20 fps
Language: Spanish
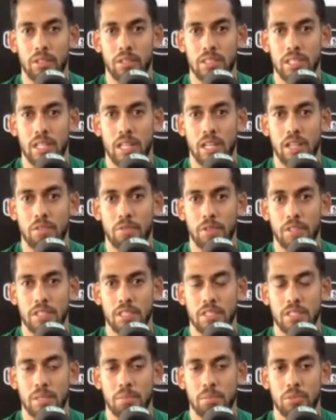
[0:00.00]
Esas eran las
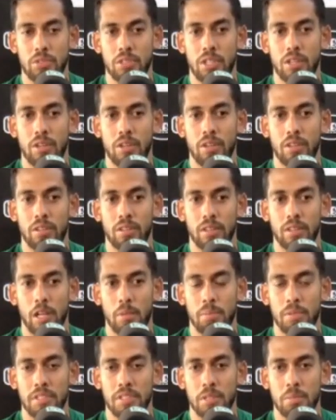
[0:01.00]
fechas que pusieron al
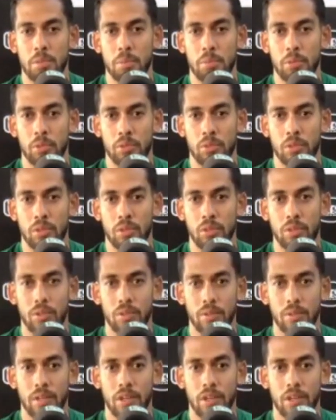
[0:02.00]
principio el protocolo.